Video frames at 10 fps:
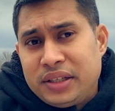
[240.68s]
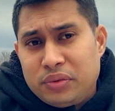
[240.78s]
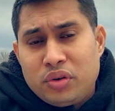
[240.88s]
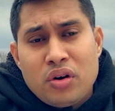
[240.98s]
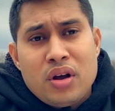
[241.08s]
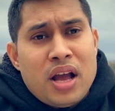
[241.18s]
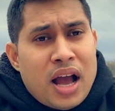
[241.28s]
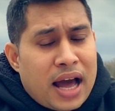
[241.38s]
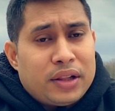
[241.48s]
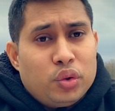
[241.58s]
আশি ইউরো
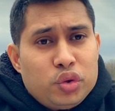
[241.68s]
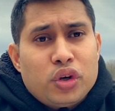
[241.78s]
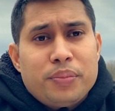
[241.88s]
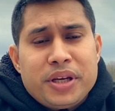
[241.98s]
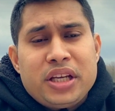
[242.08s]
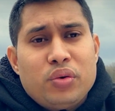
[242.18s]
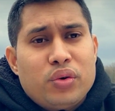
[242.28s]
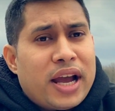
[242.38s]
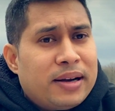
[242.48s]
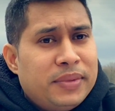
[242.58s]
আর দুইশো বিশ
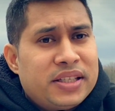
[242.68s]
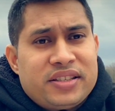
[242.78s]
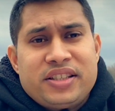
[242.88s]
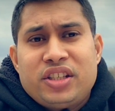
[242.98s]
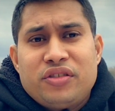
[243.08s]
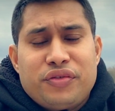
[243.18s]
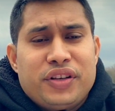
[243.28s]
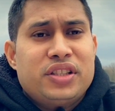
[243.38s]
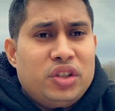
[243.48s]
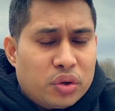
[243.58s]
ইউরো অ্যাডমিনিস্ট্রেশন
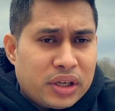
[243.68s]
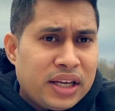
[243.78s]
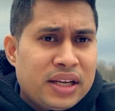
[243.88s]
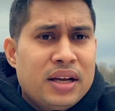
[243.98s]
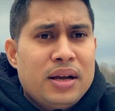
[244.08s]
ফিস ধরে